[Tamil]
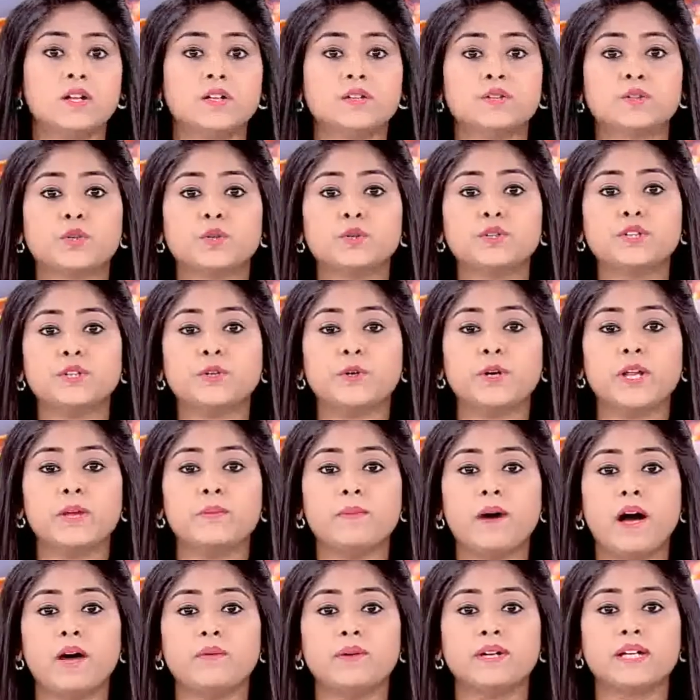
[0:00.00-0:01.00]
தூத்துக்குடி
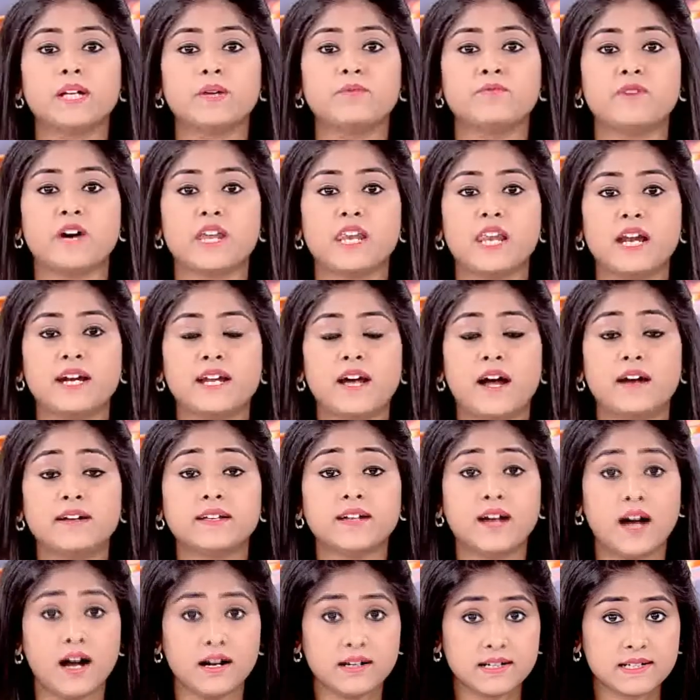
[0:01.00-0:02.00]
மாவட்டம்
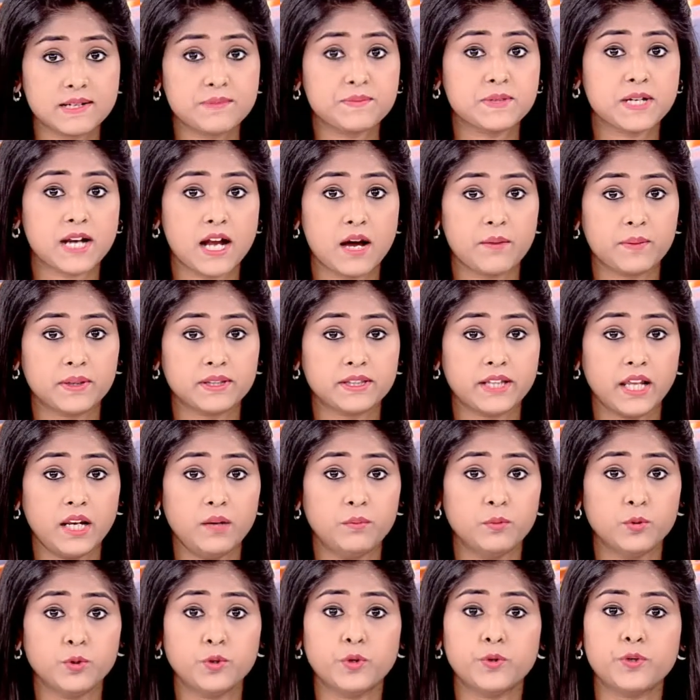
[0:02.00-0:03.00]
வல்லநாடு அகரம் கிராமத்தில்
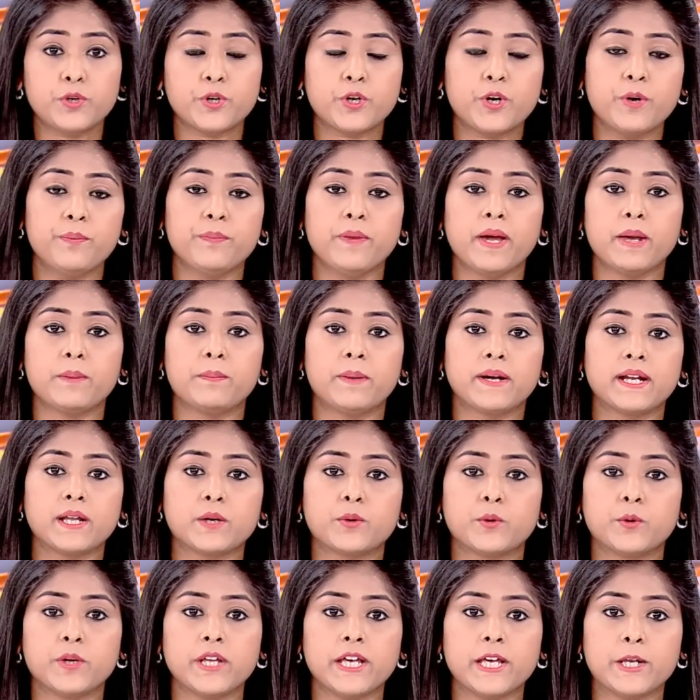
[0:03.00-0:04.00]
முன்னூற்றுக்கும் மேற்பட்ட
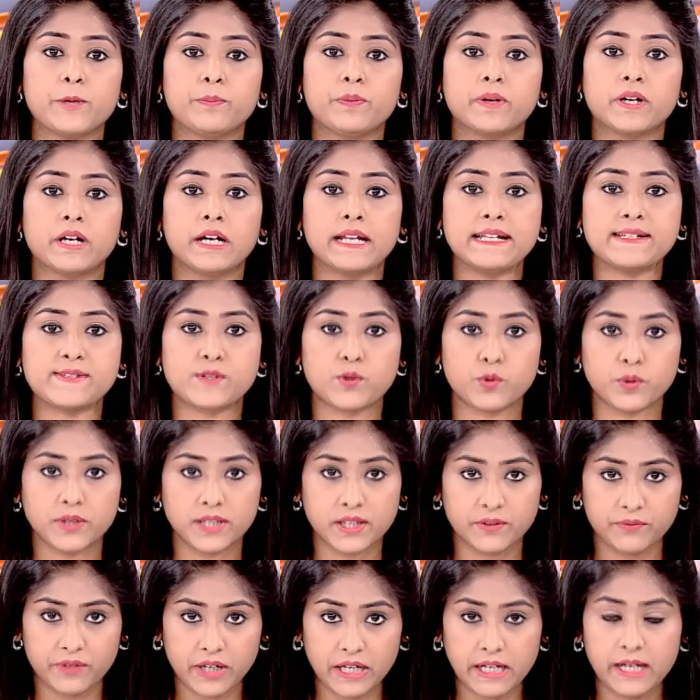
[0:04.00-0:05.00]
குடியிருப்புகளை
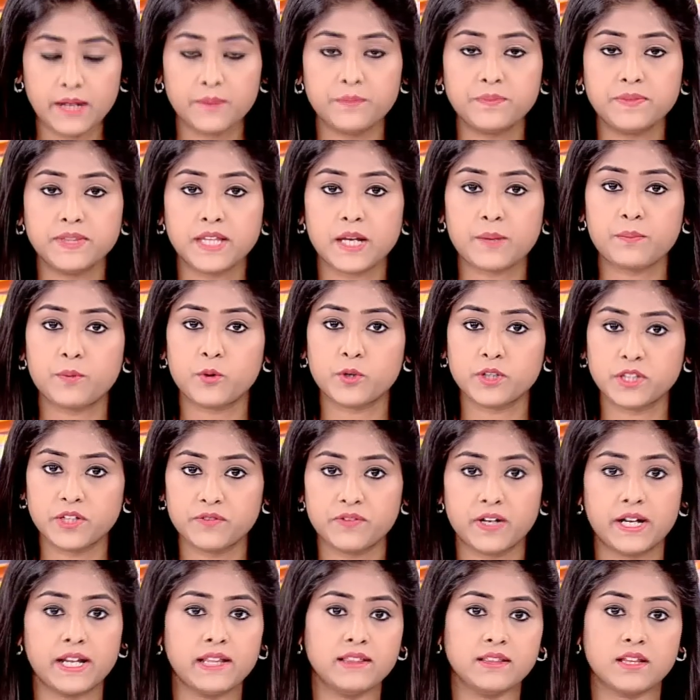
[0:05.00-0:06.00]
சூழ்ந்த வெள்ளம் தற்பொழுது
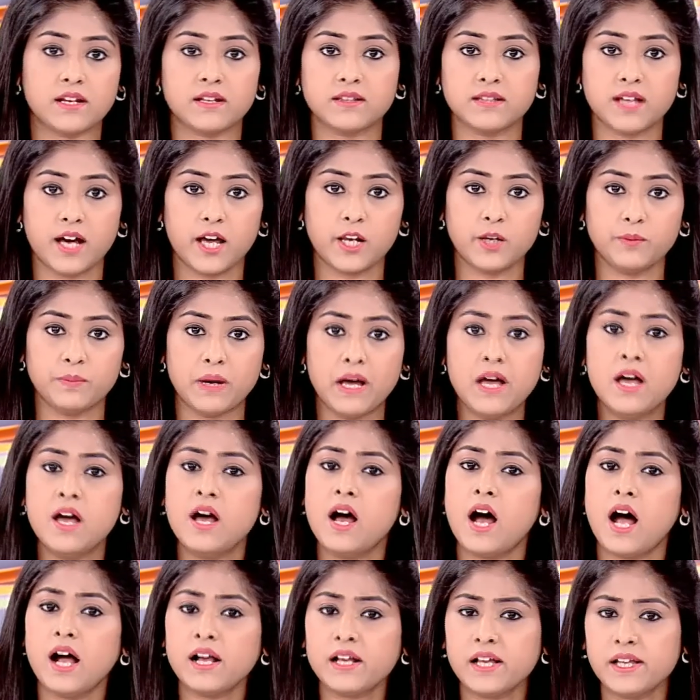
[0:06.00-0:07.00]
வடிந்திருந்தாலும்
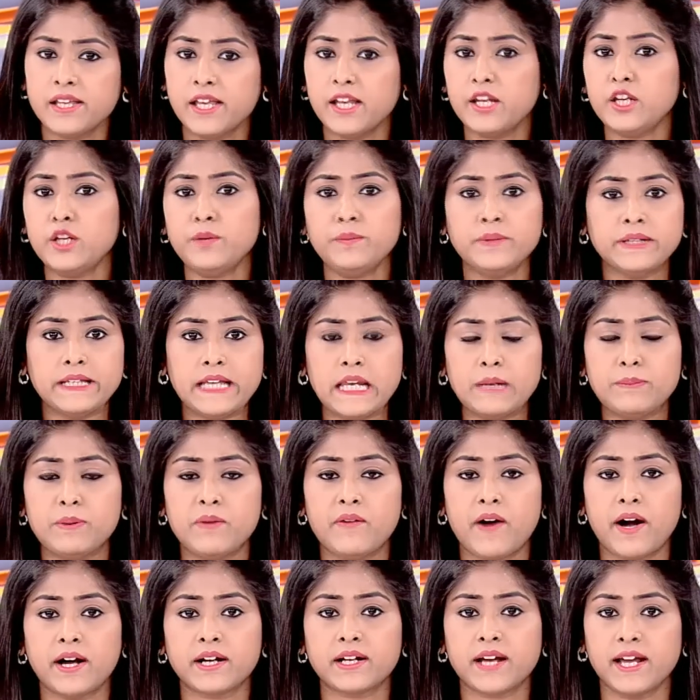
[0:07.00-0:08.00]
அங்கு இன்னும் இயல்பு
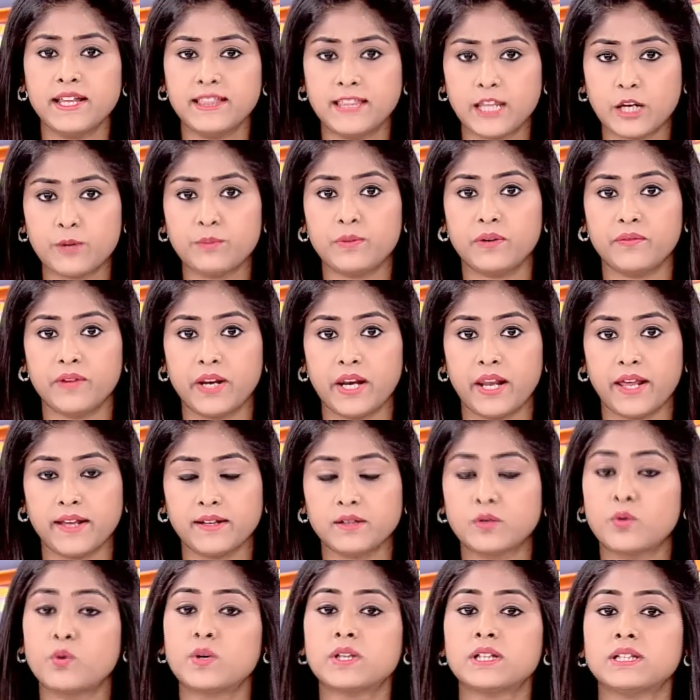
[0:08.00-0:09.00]
வாழ்க்கை திரும்பவில்லை
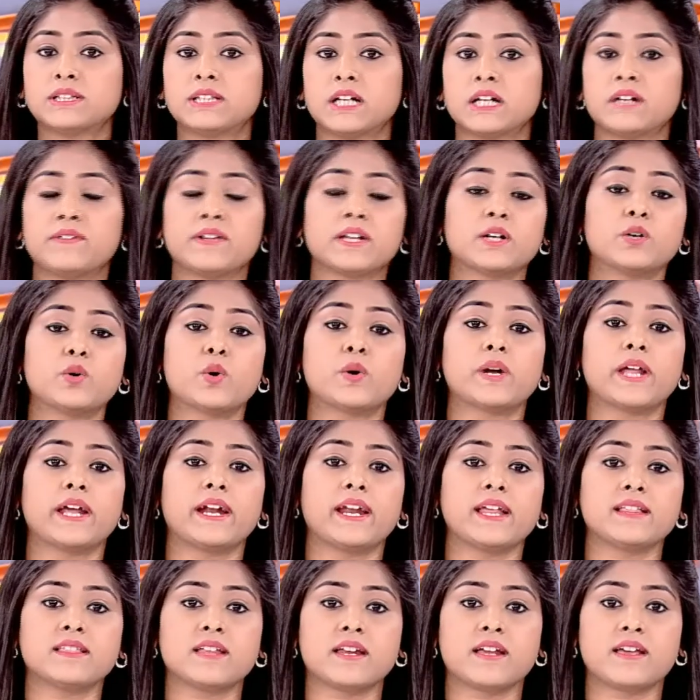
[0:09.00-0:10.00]
கூடுதல் தகவல்களோடு
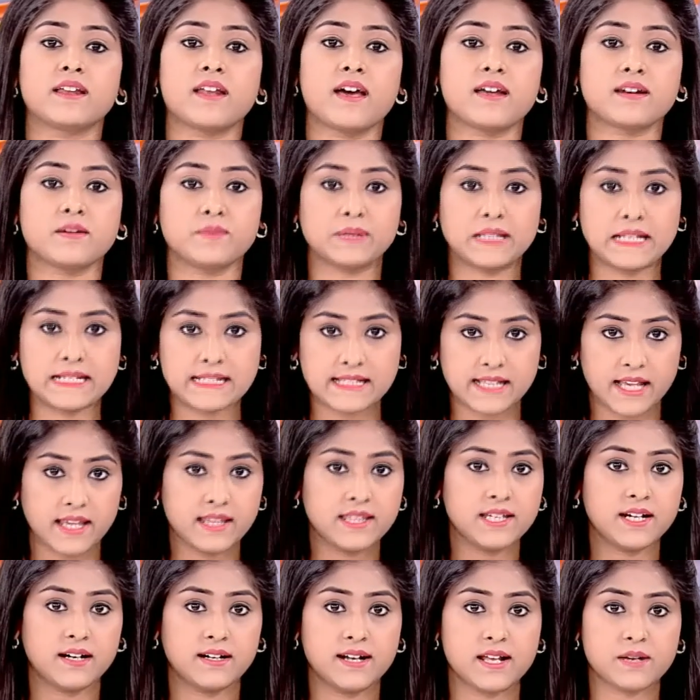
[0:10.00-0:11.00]
இணைந்திருக்கிறார் நமது
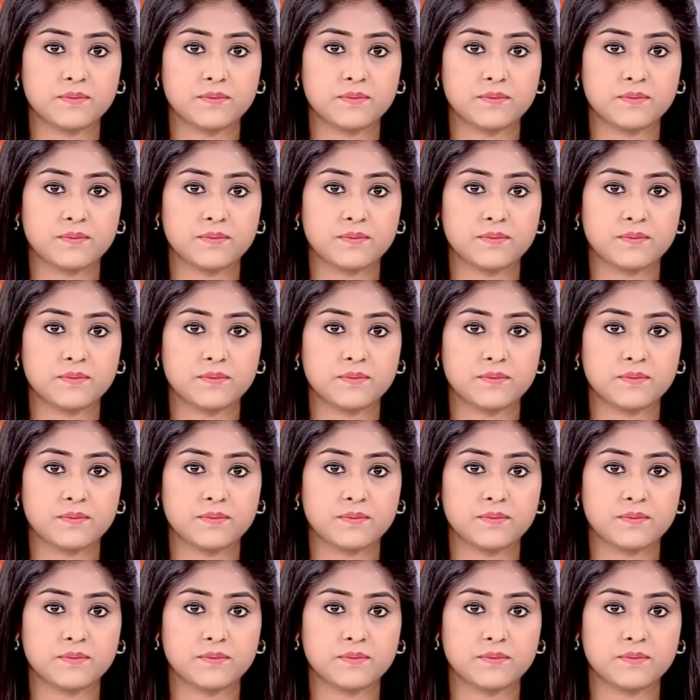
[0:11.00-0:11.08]
செய்தியாளர்